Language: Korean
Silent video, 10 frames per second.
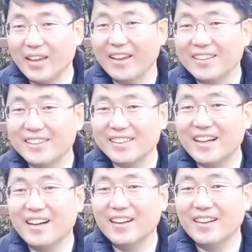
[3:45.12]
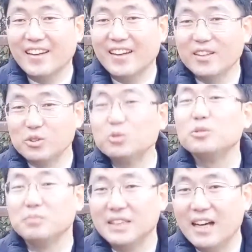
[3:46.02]
예, 예. 거기가 예,
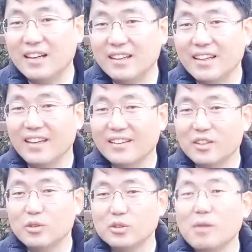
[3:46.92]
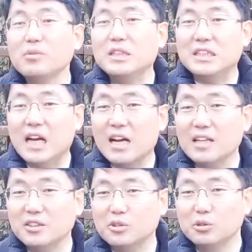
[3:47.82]
중구입니다. 아. 예, 그리고
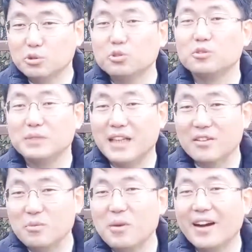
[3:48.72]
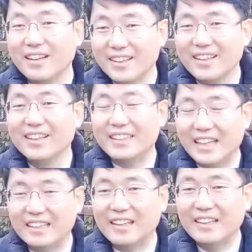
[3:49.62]
서문시장까지도 중구입니다. 어, 유명한, 서문시장까지? 네네.